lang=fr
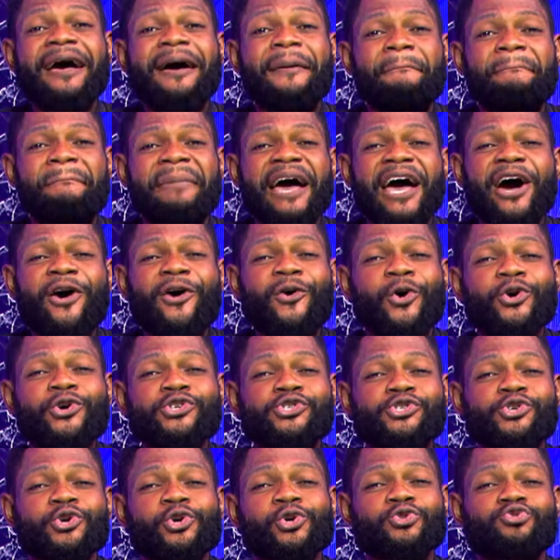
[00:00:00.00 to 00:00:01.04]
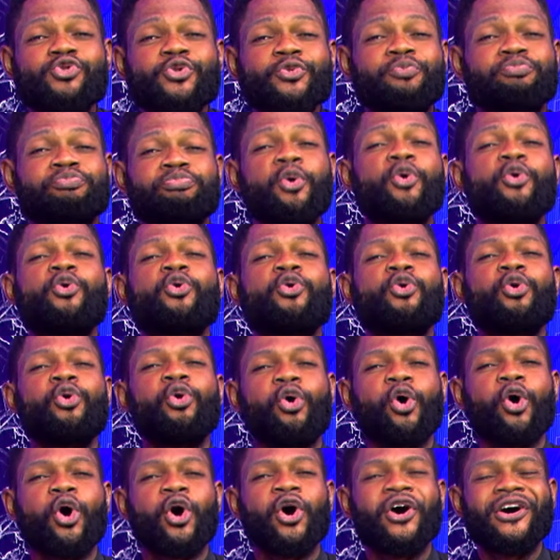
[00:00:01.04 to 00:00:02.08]
mais aujourd'hui
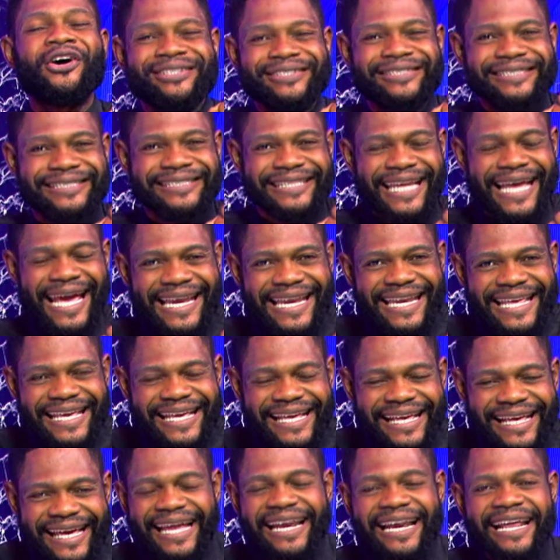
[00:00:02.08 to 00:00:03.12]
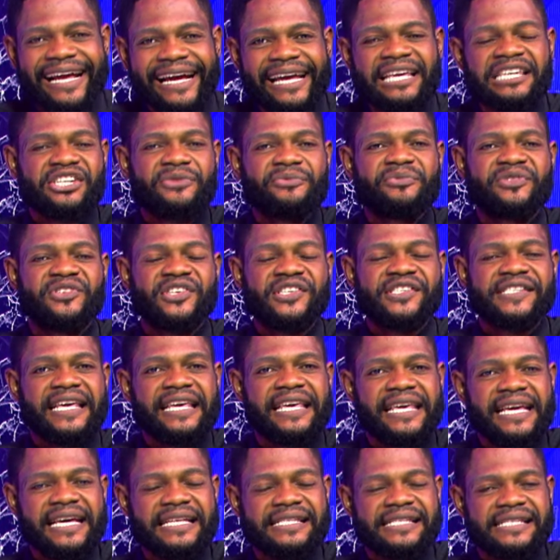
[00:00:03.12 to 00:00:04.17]
pour dénigrer le régime
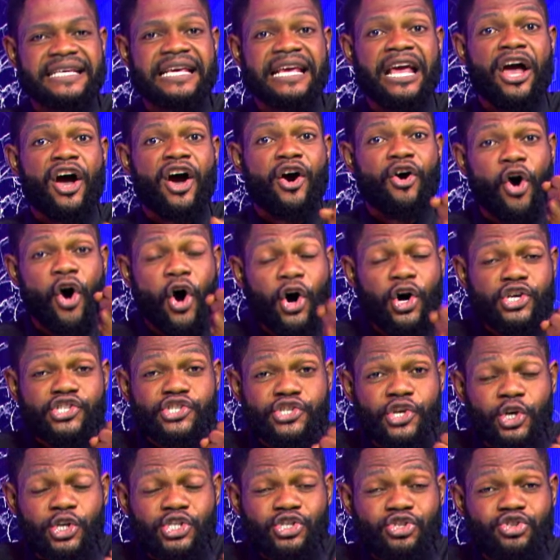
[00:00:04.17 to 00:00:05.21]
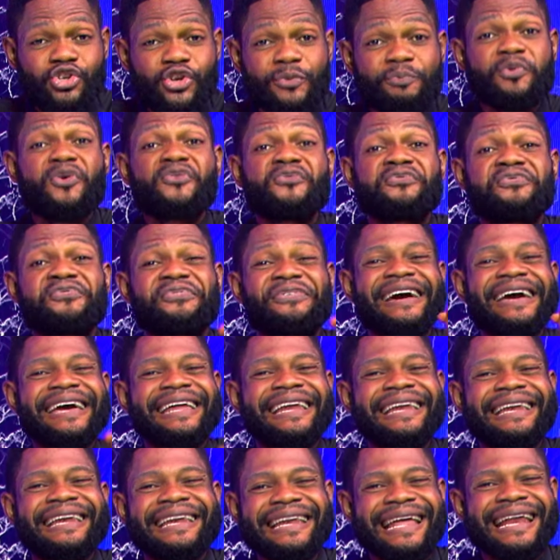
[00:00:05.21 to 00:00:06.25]
Tshisekedi aujourd'hui pour
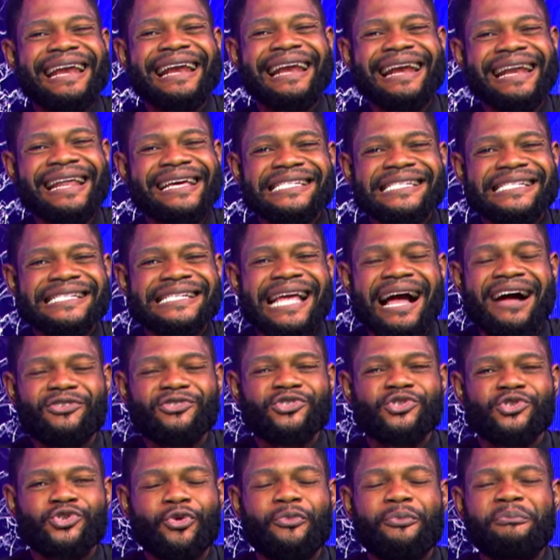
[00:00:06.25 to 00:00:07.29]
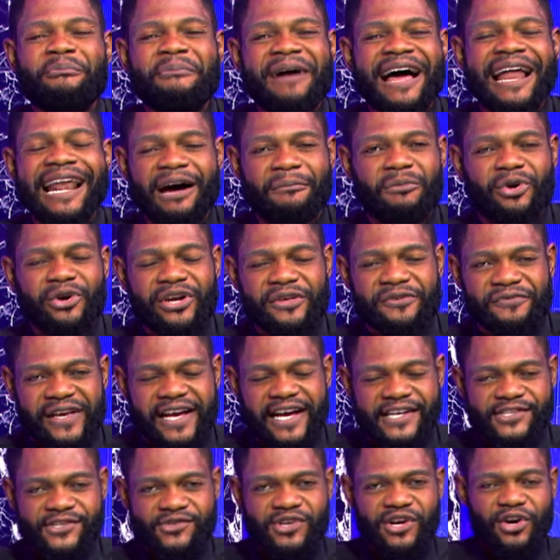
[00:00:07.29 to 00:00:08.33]
freiner les changements, la
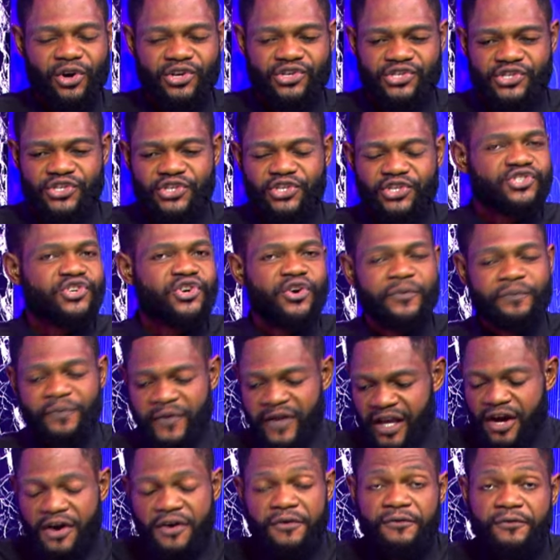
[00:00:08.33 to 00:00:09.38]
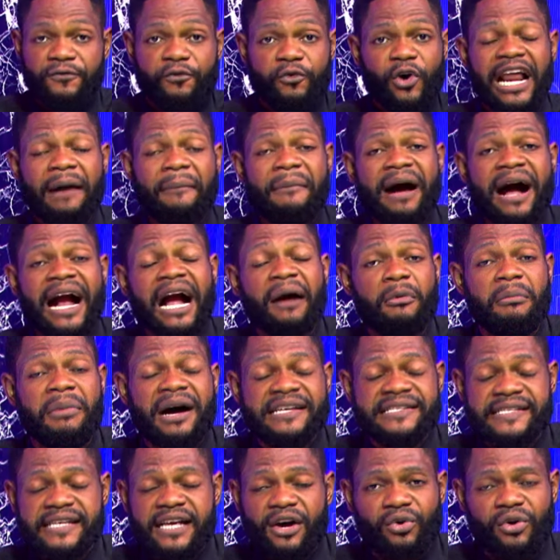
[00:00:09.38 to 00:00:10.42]
modification en constitution, voilà Makabo
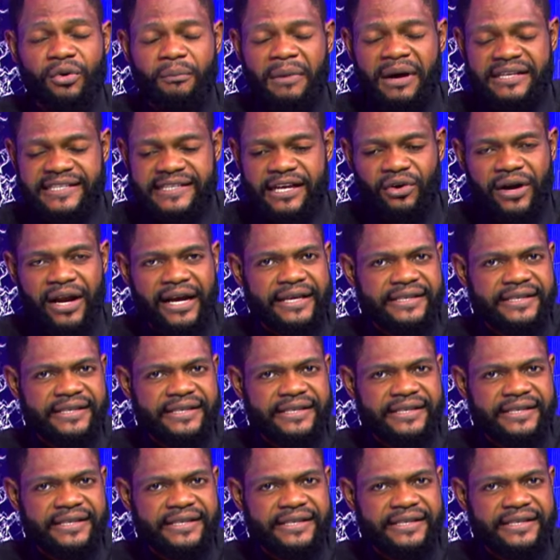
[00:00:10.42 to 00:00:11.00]
Bazaro, Bazaro